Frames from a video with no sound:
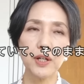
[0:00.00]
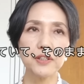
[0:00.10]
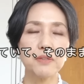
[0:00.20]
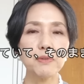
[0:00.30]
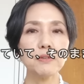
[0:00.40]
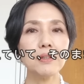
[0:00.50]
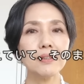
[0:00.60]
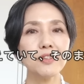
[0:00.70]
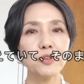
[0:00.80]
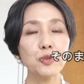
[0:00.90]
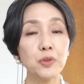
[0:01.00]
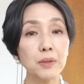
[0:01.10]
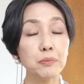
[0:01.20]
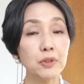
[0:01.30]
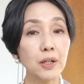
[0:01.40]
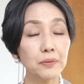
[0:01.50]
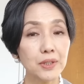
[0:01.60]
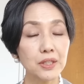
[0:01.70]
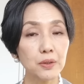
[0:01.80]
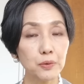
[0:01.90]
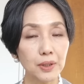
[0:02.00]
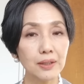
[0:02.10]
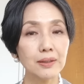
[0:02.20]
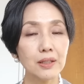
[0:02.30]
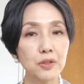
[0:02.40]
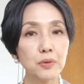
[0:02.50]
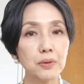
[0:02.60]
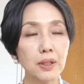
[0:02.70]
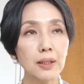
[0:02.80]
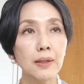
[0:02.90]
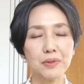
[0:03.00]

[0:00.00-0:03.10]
初めぐらいにちょっとねブラウンにしたことあったでしょうか、